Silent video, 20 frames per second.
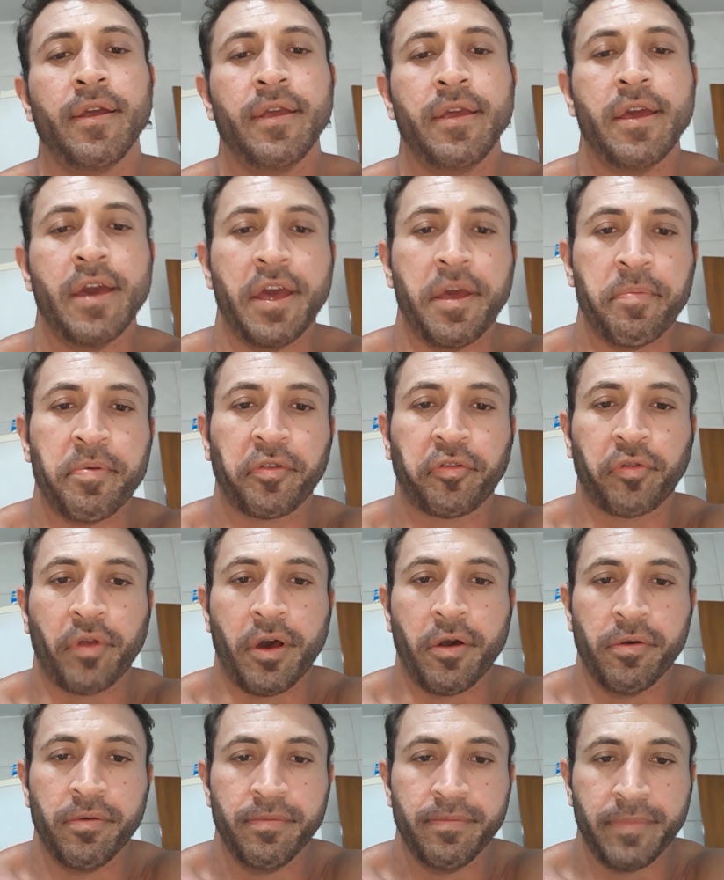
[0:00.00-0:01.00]
E aí
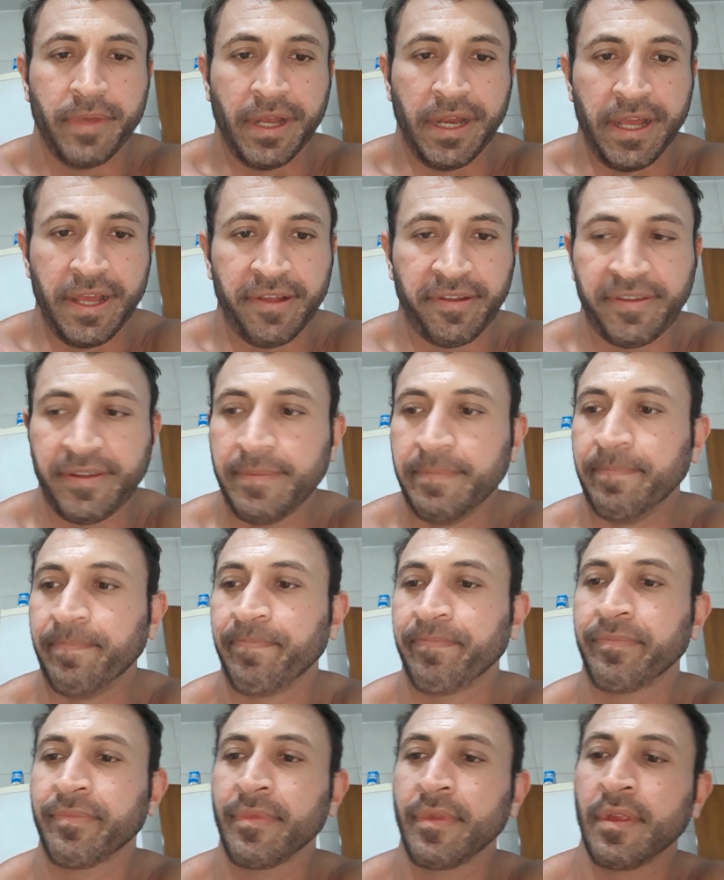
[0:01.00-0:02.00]
pessoal, beleza?
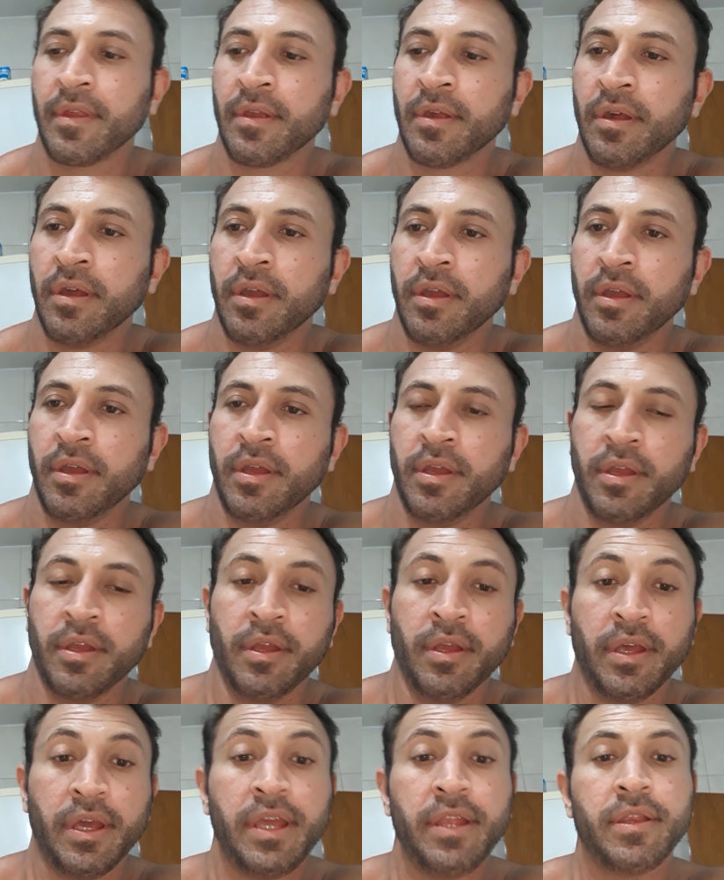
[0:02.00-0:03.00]

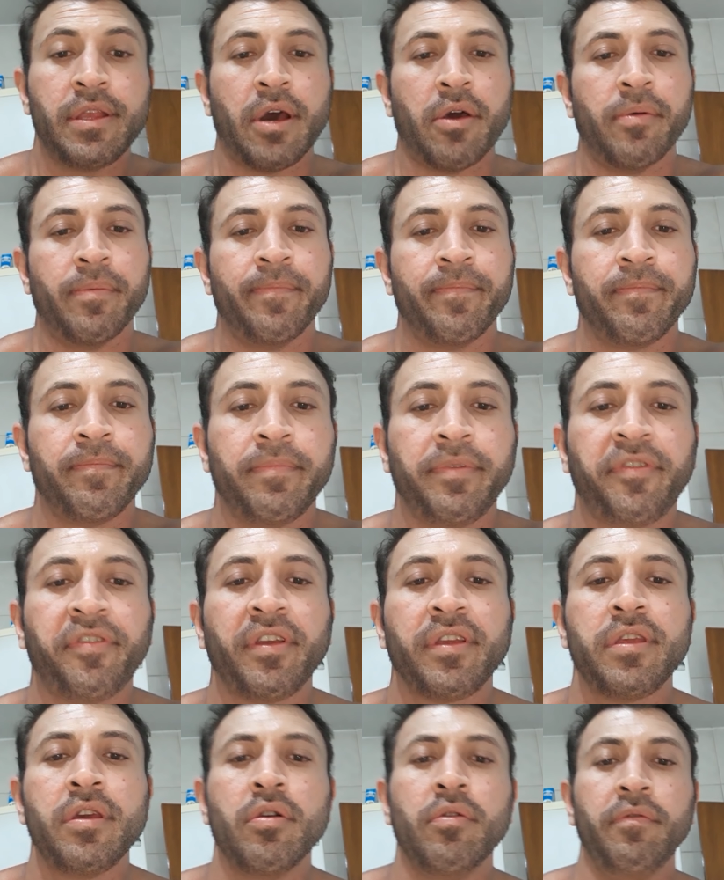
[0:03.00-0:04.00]
Então, isso
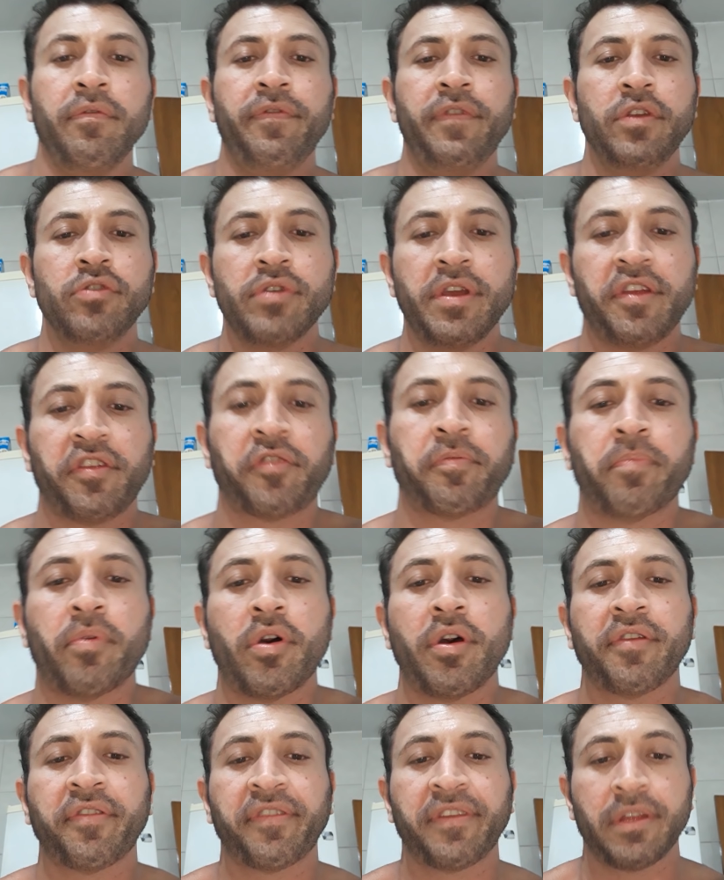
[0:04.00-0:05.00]
aqui é um vídeo
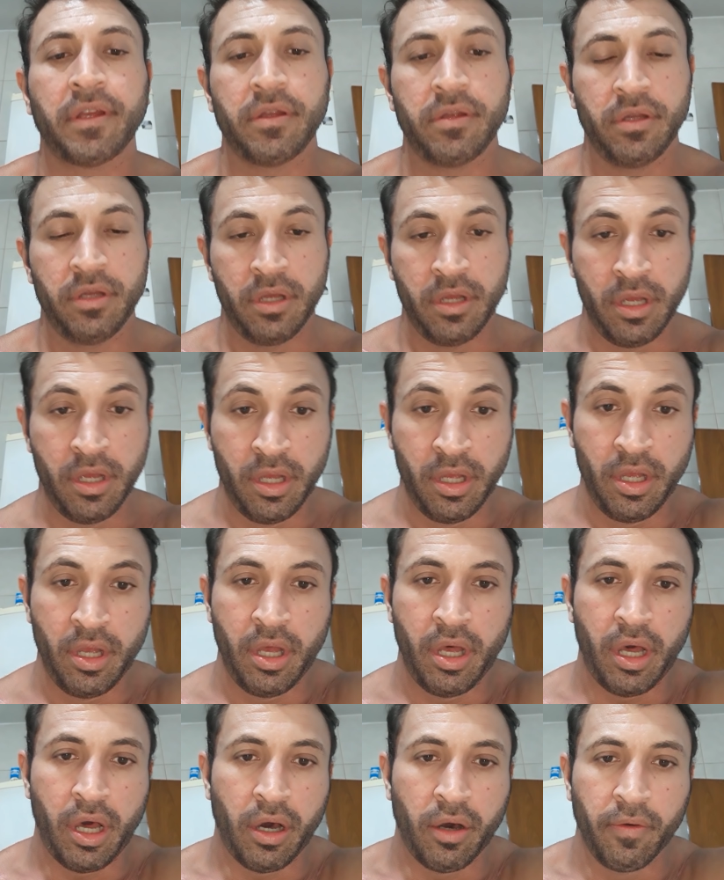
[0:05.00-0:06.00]
resposta
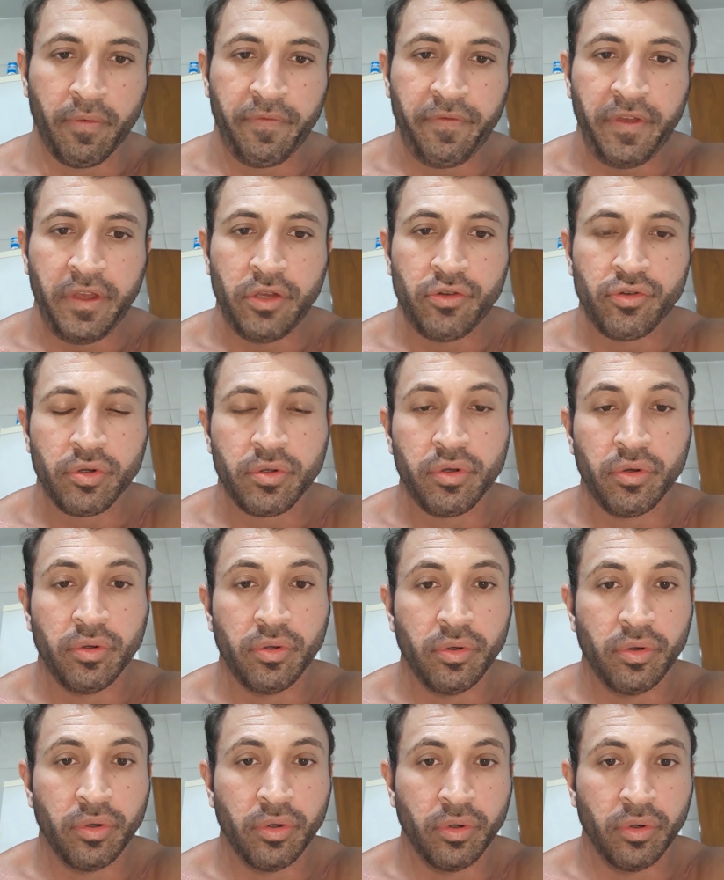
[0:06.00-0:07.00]
ao vídeo que
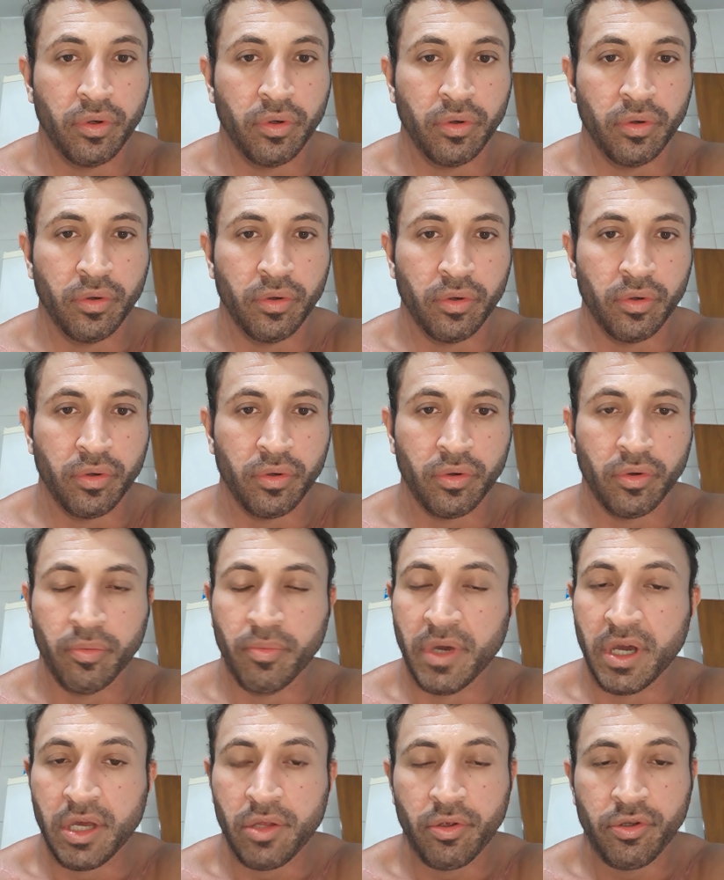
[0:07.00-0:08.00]
o,
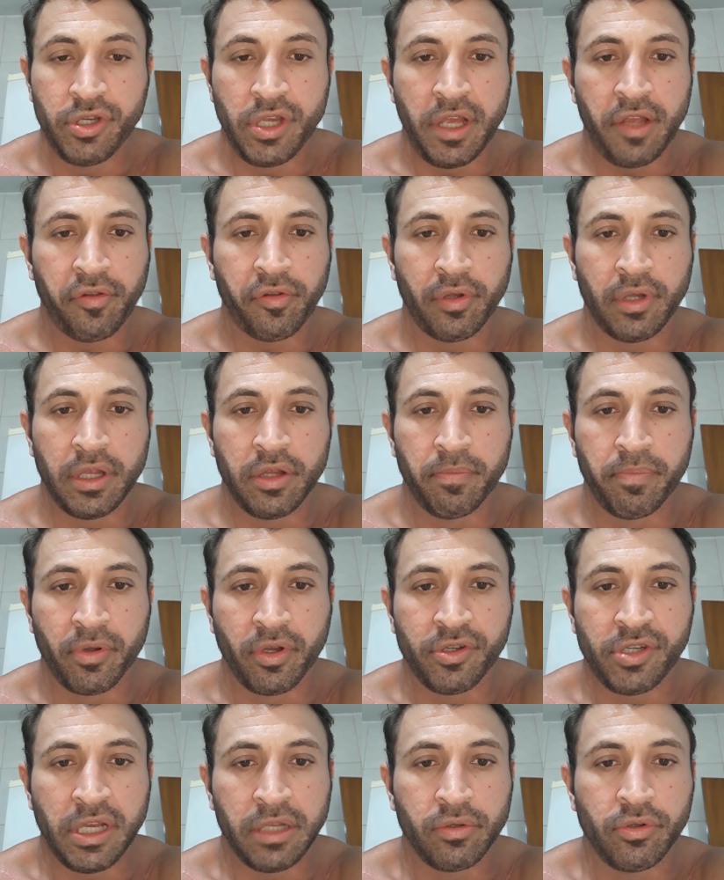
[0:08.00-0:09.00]
mano Jason lá do
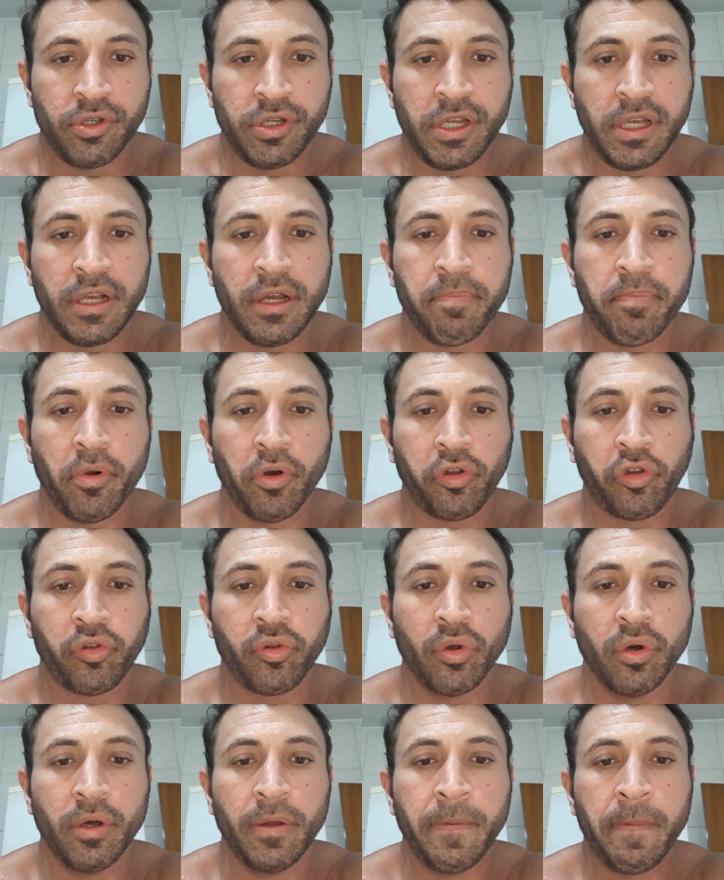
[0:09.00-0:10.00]
Projeto Giga
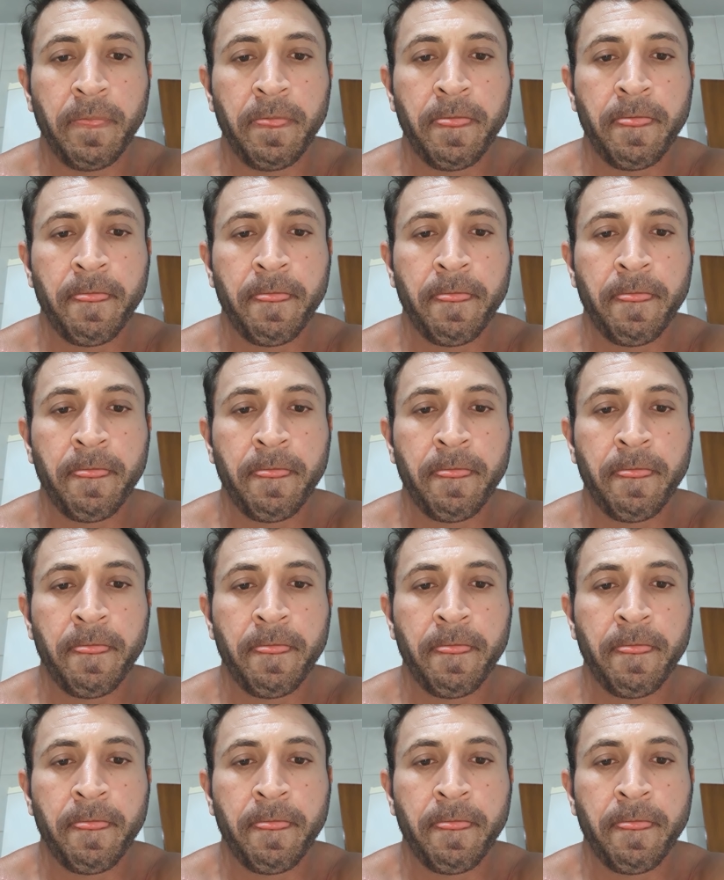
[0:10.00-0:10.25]
postou.